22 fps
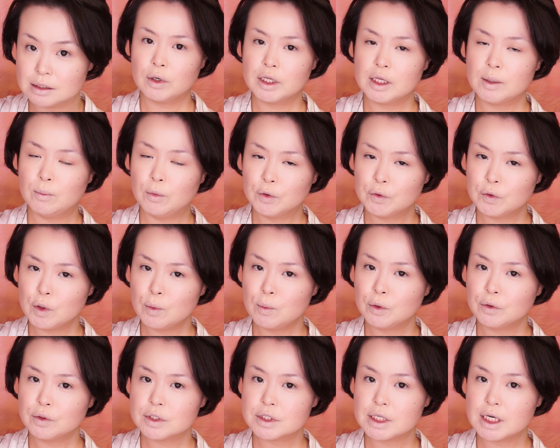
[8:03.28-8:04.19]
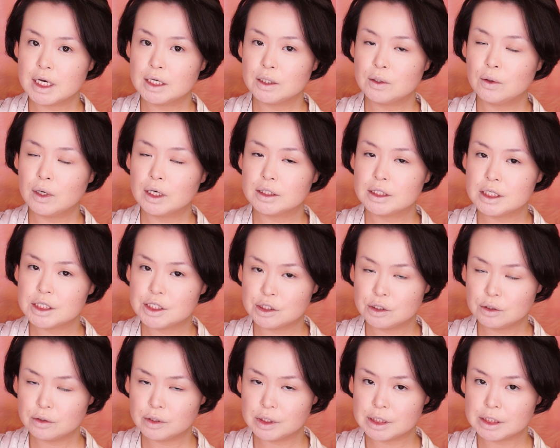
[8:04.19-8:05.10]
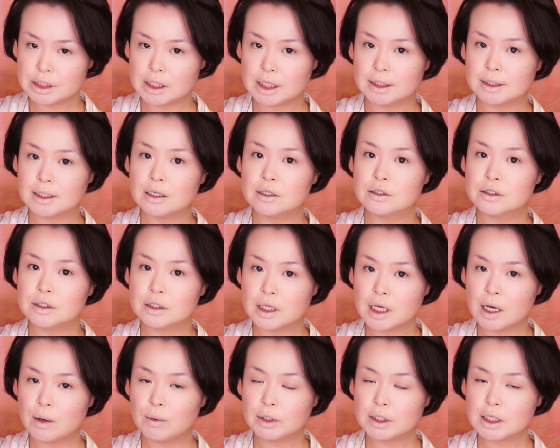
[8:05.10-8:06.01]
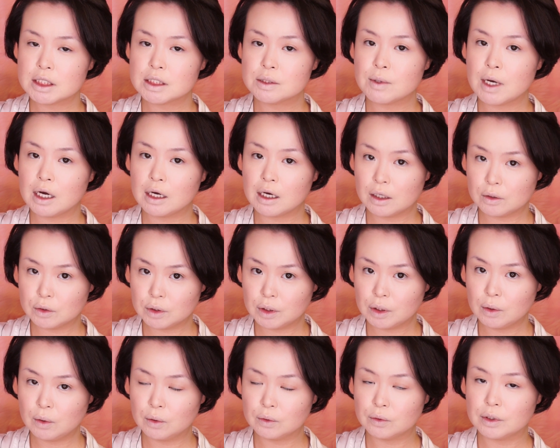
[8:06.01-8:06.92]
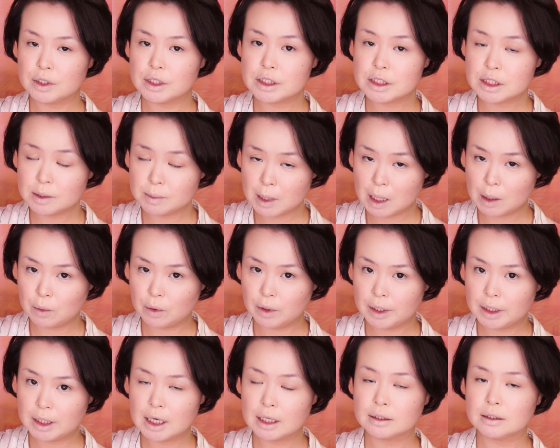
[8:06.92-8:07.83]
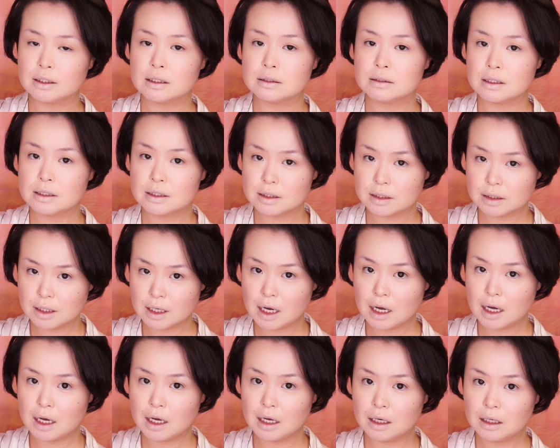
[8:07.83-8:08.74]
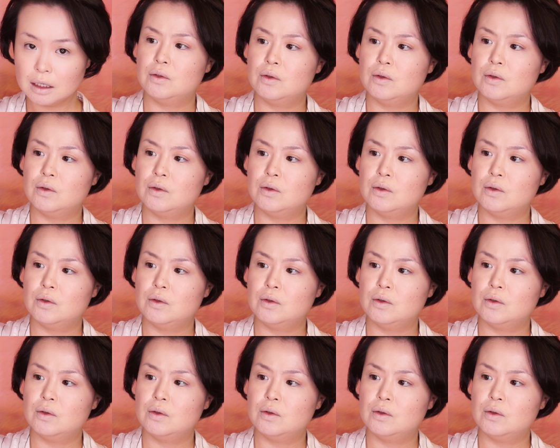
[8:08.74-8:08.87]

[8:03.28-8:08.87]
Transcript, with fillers: これね、もともとシェードが2種類しかなくて、私は明るい方の1番を選んだんですが、